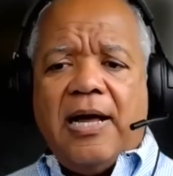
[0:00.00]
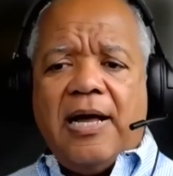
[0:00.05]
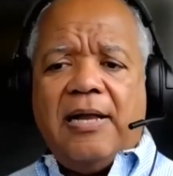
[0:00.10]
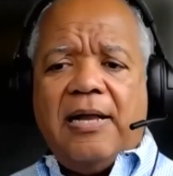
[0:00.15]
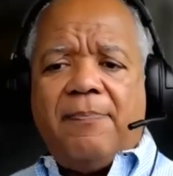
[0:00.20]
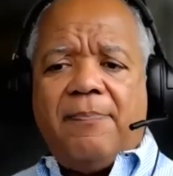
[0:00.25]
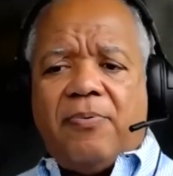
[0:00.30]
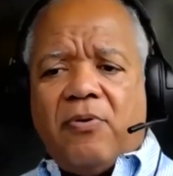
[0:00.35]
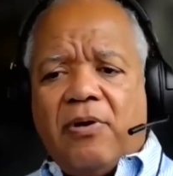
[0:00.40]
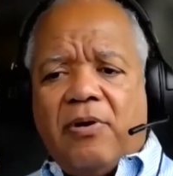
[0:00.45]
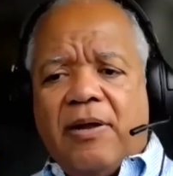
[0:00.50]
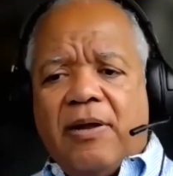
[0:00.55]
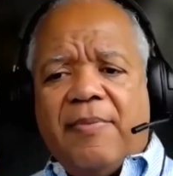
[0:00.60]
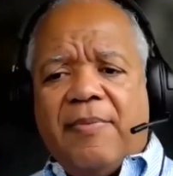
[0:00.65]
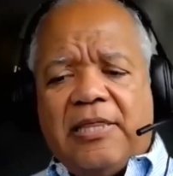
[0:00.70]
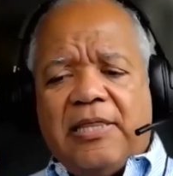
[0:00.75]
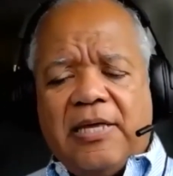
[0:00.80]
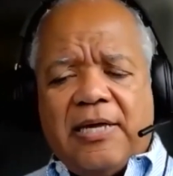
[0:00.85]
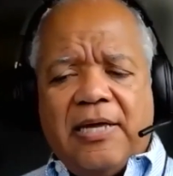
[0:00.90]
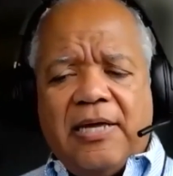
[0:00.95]
al programa
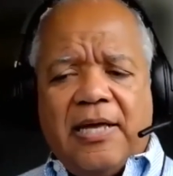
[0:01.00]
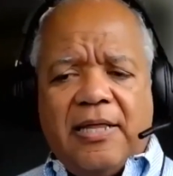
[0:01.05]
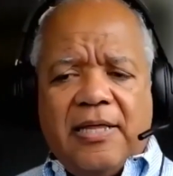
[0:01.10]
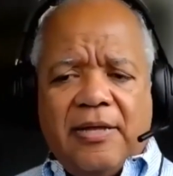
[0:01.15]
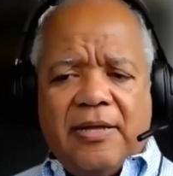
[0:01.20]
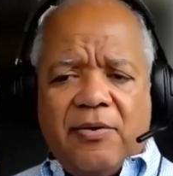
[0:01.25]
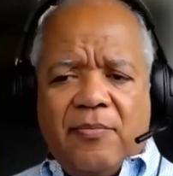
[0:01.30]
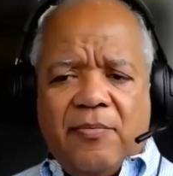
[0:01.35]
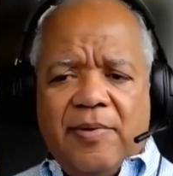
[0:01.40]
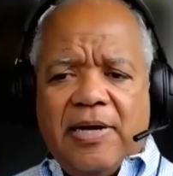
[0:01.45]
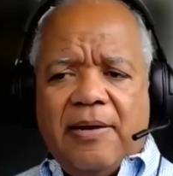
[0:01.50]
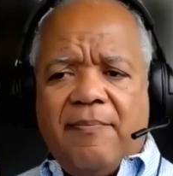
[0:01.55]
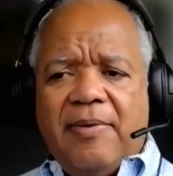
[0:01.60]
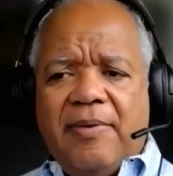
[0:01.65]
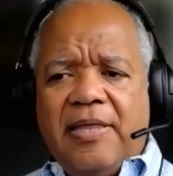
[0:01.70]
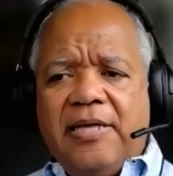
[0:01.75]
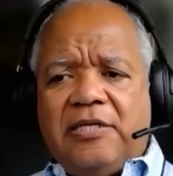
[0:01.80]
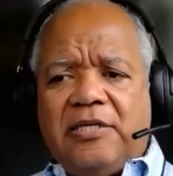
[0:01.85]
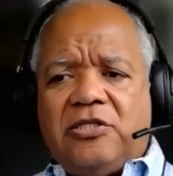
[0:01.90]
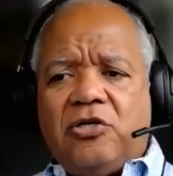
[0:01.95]
este que yo no le
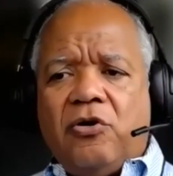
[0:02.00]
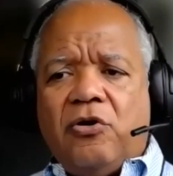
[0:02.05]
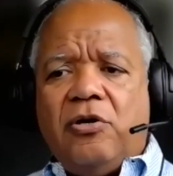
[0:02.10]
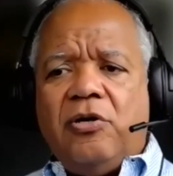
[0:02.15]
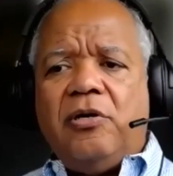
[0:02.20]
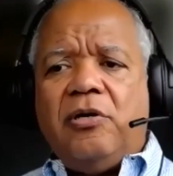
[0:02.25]
escucho